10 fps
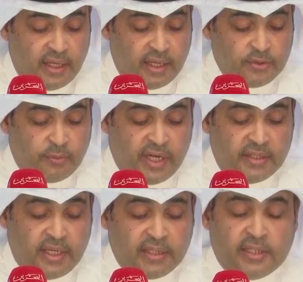আমি
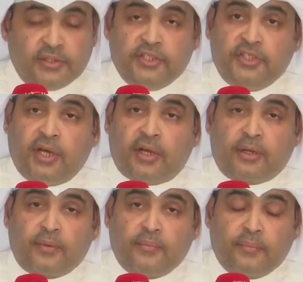বলবো সবার কাছে
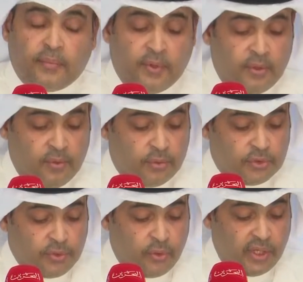অনুরোধ করব
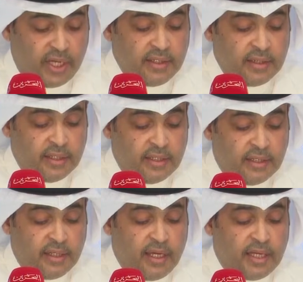আমরা অবশ্যই
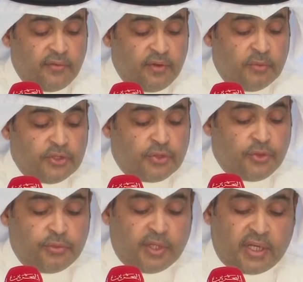সতর্কতামূলক
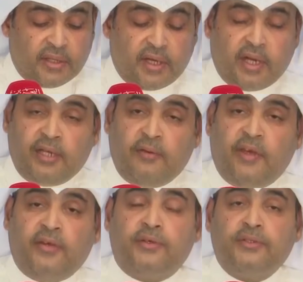পদক্ষেপ অনুসরণ করব
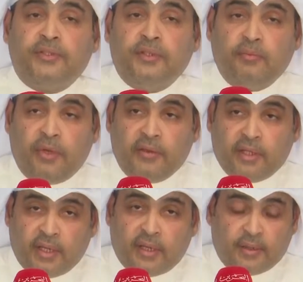আমি আমার
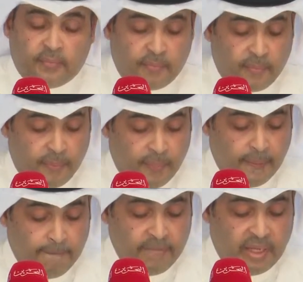আলোচনা শেষ করে
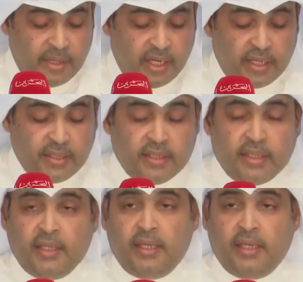দিচ্ছি আপনাদের সামনে